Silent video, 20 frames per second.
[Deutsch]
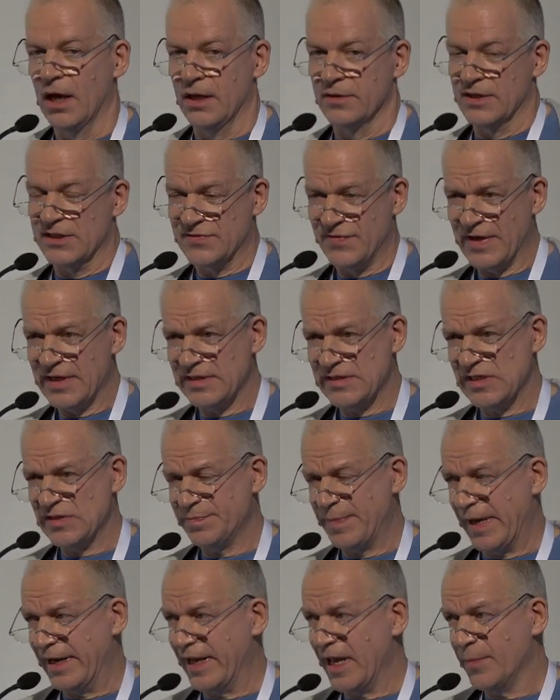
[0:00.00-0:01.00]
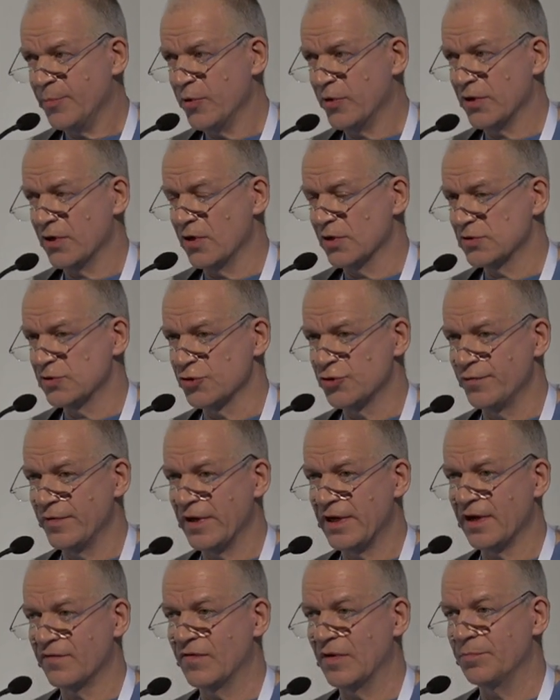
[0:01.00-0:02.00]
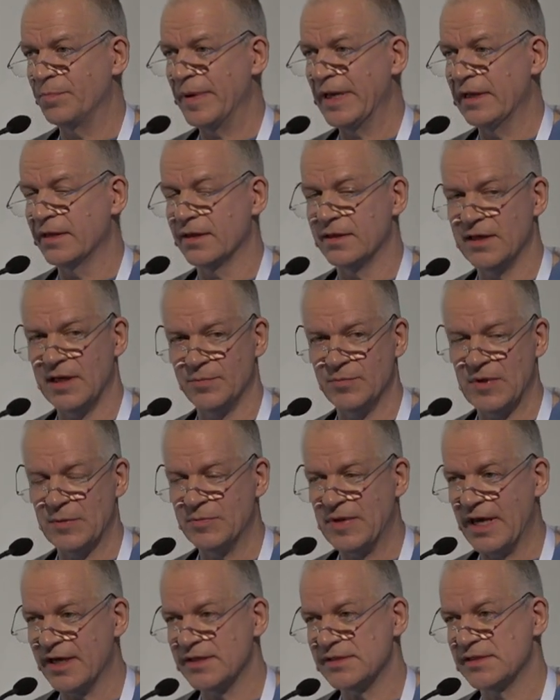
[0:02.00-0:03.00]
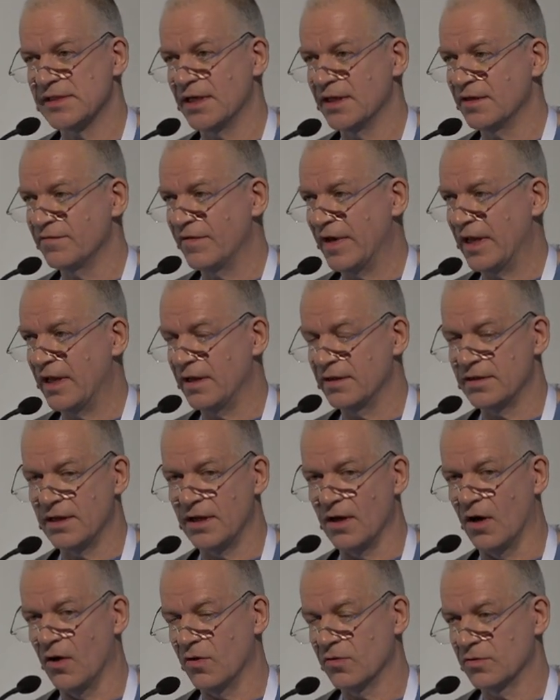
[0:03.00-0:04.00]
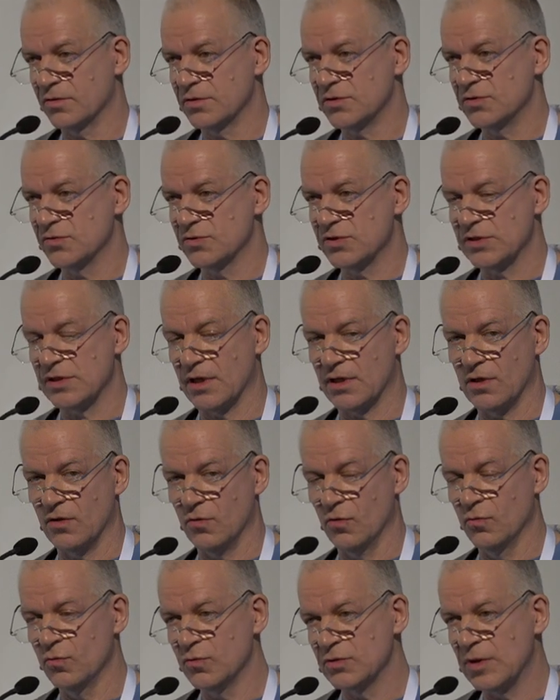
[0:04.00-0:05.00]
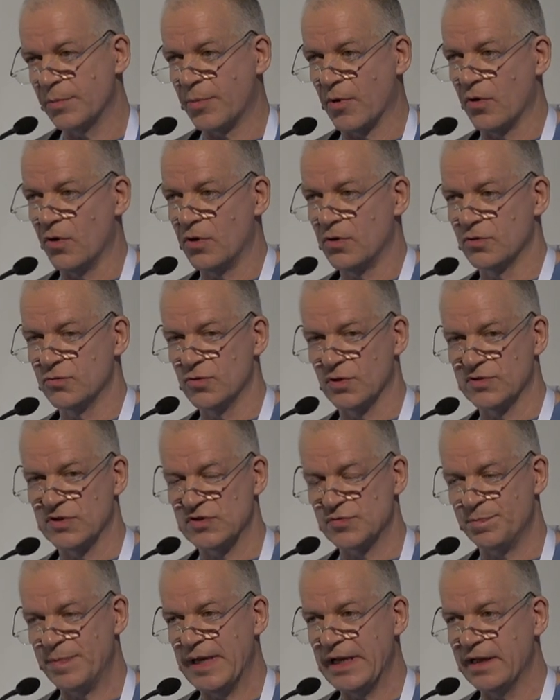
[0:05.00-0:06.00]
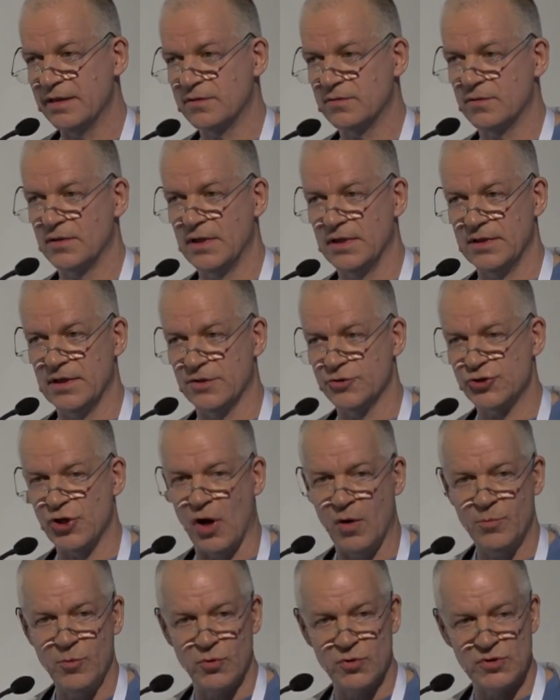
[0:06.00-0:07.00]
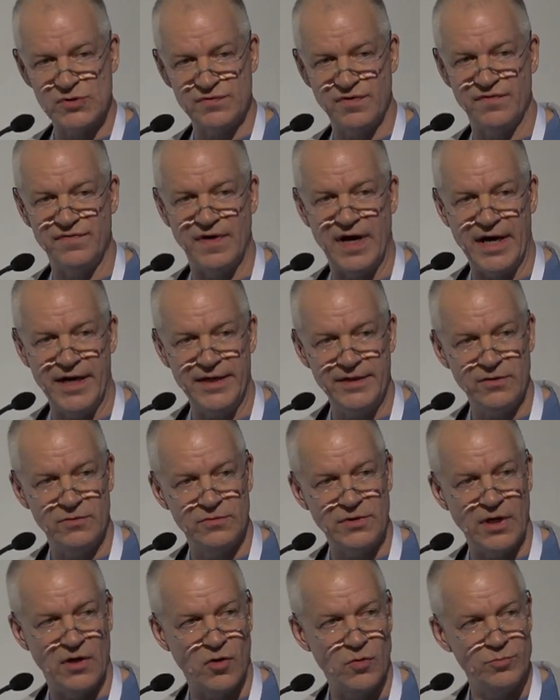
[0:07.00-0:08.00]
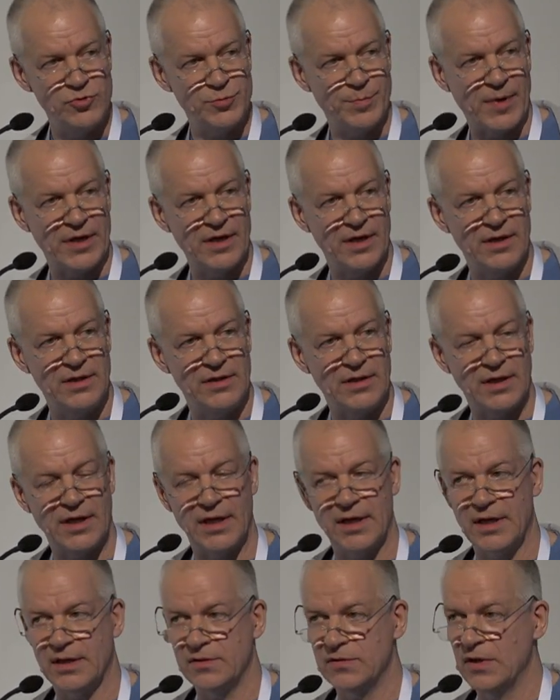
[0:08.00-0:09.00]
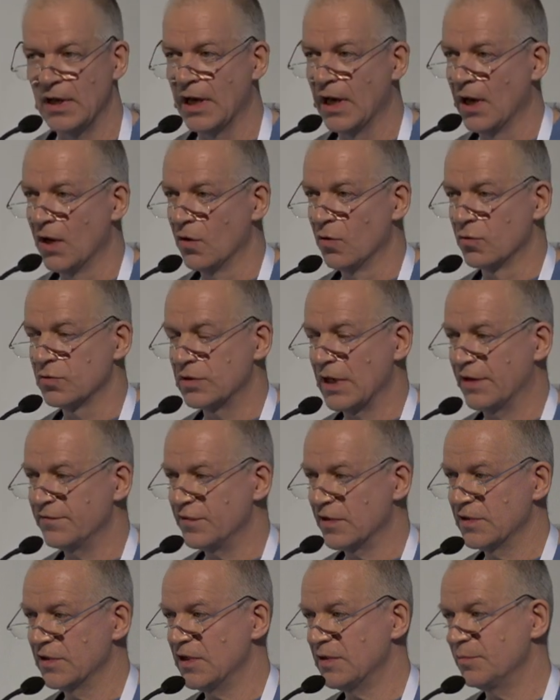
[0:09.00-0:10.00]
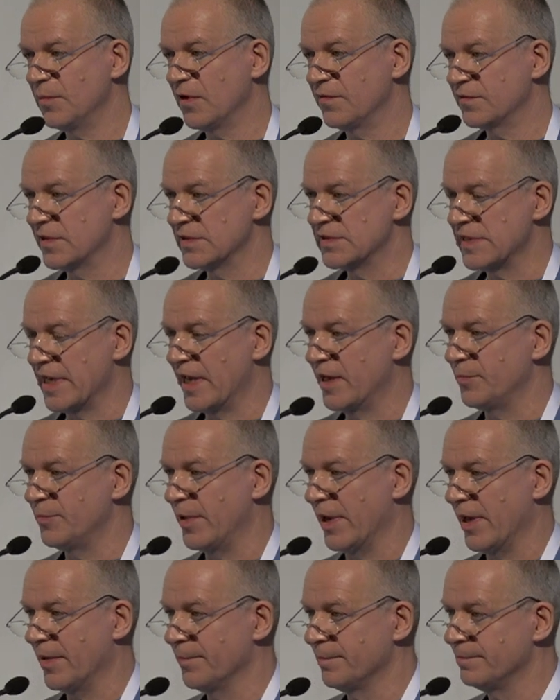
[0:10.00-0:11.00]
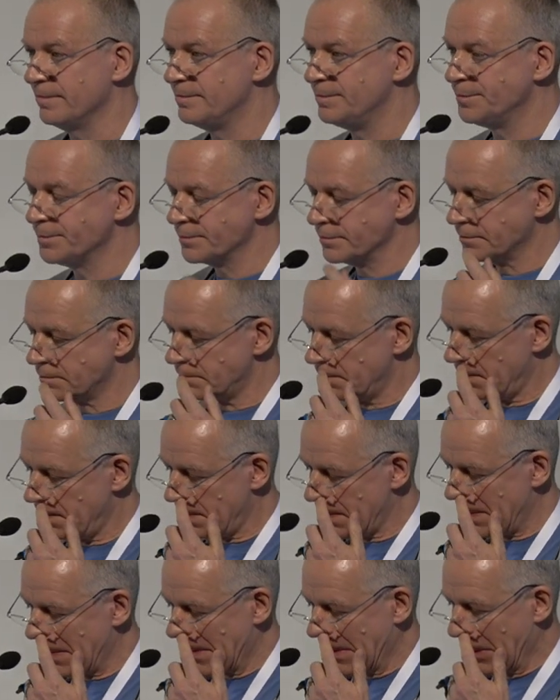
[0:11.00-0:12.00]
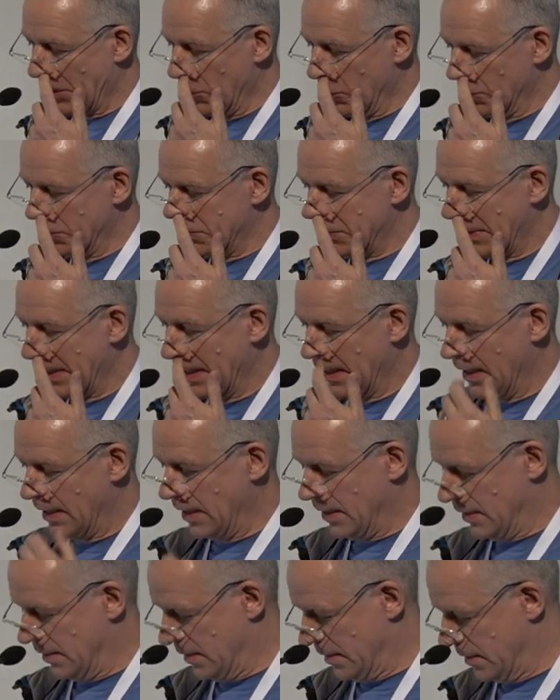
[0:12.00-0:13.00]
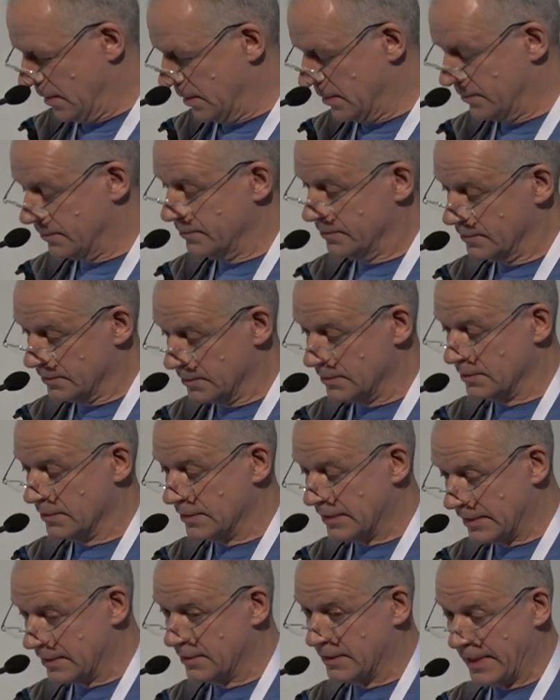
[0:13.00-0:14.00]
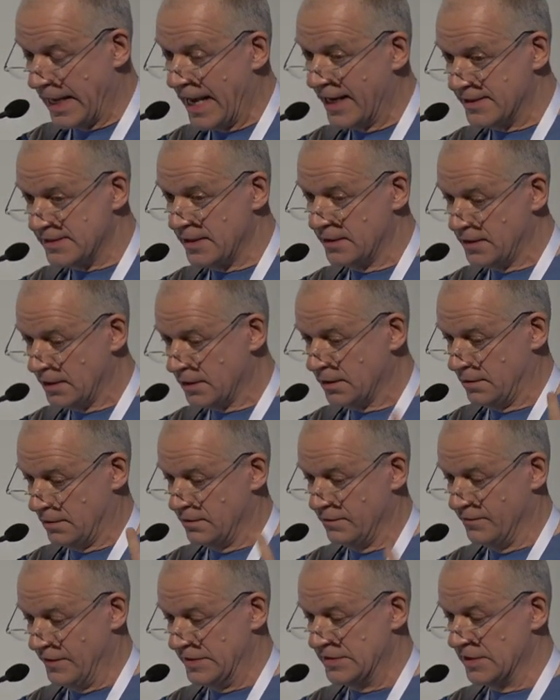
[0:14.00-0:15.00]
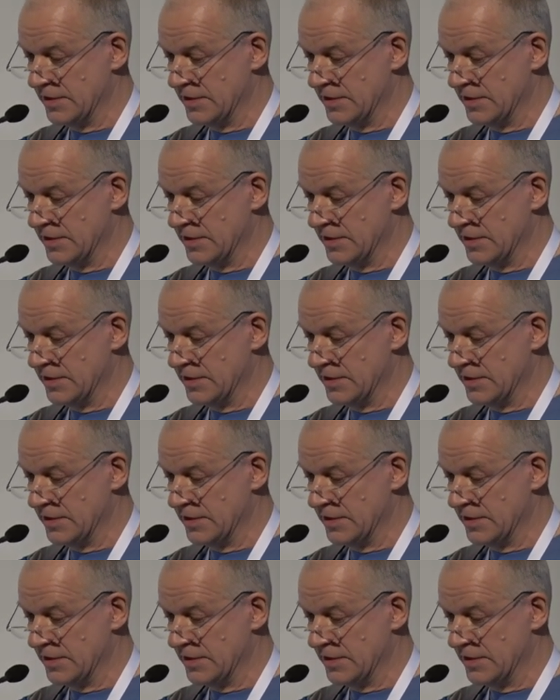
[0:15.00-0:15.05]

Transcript: Deswegen ist es bei Lehrbüchern auch so schwierig, wenn Bilder neben dem Text sind, weil die Augen sozusagen ununterbrochen durch das Bild in ihren Schaumodus verfallen und herumspringen in der Gegend und einfach nicht mehr auf den Zeilen bleiben. Und äh, Gleichzeitig, wenn Sie